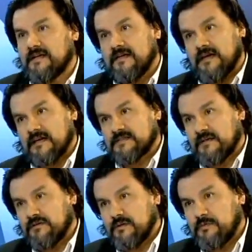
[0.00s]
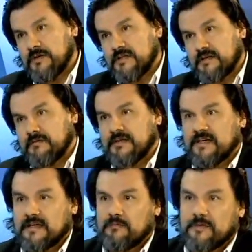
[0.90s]
hasta dónde puede intervenir la
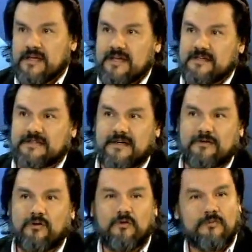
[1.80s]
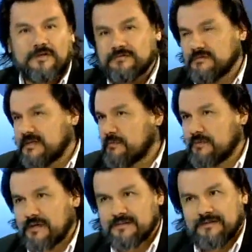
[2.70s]
empresa, cómo es una
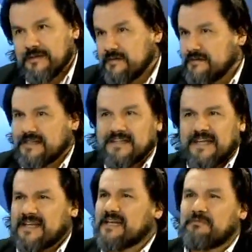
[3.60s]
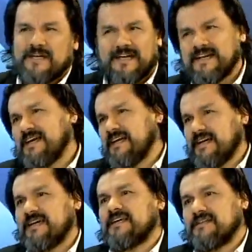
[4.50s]
exploración. O sea, nadie le explica nada a la
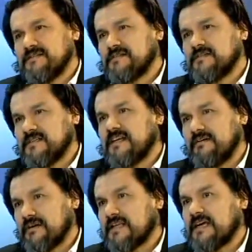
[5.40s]
gente, esa es la verdad,